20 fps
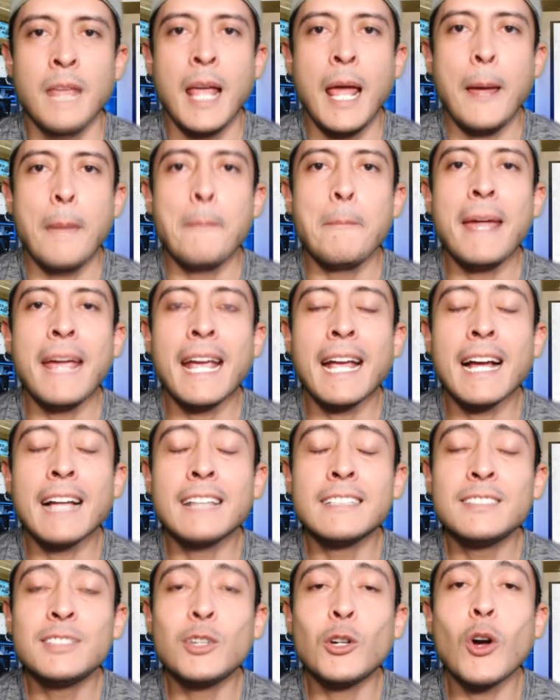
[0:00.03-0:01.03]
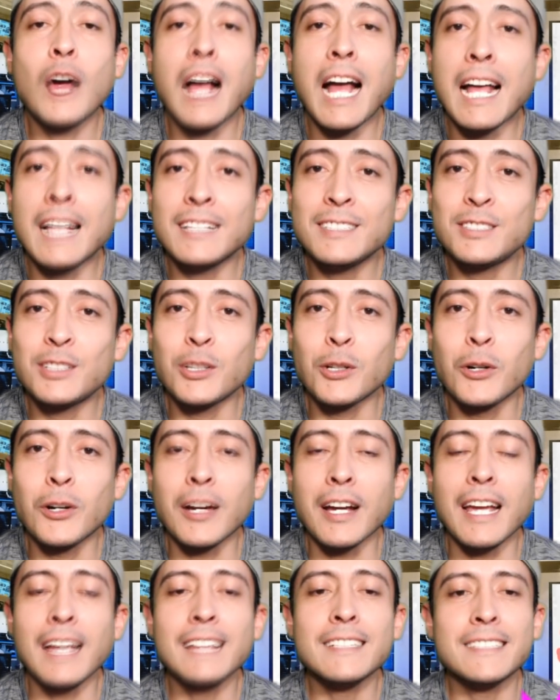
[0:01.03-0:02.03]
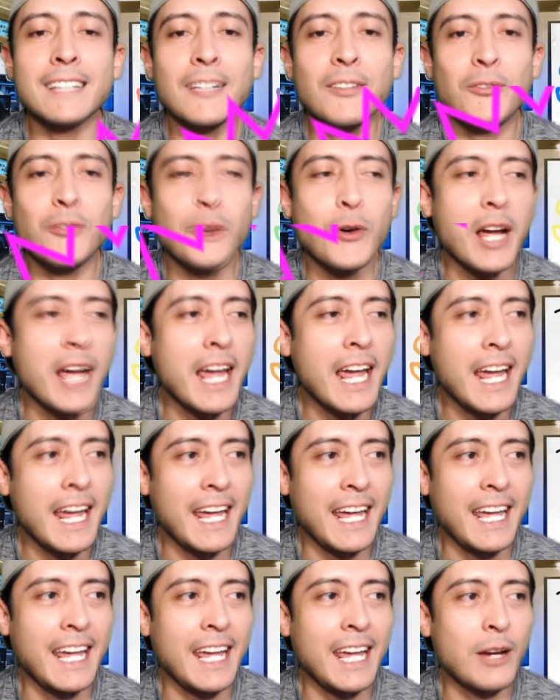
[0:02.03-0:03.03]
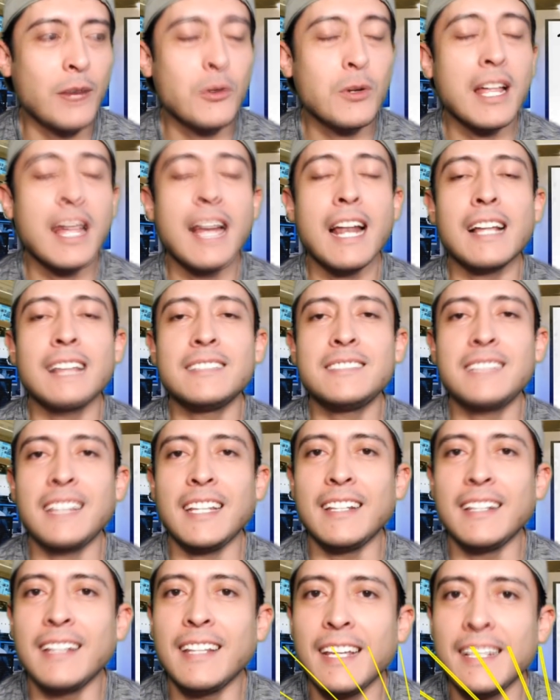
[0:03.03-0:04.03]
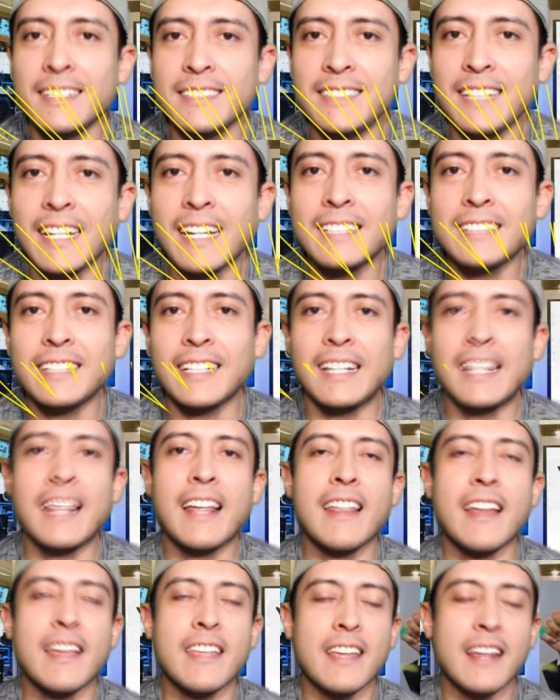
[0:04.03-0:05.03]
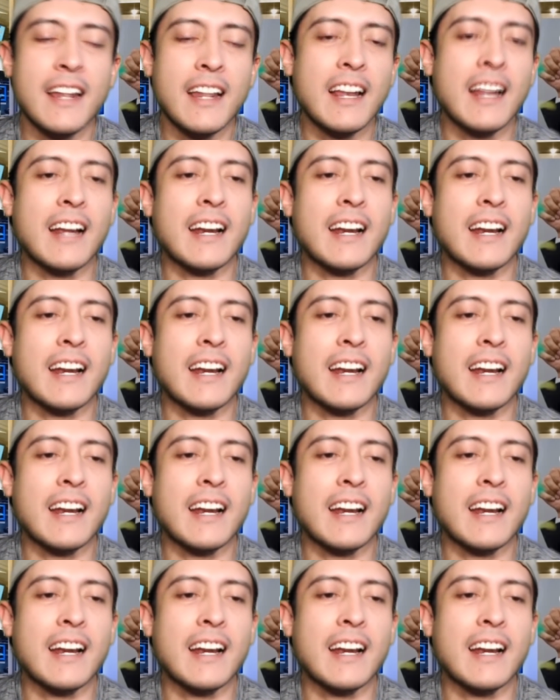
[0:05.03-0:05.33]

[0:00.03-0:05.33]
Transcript: Me canso ganso, esa fue eh, una de las tendencias el día de ayer en las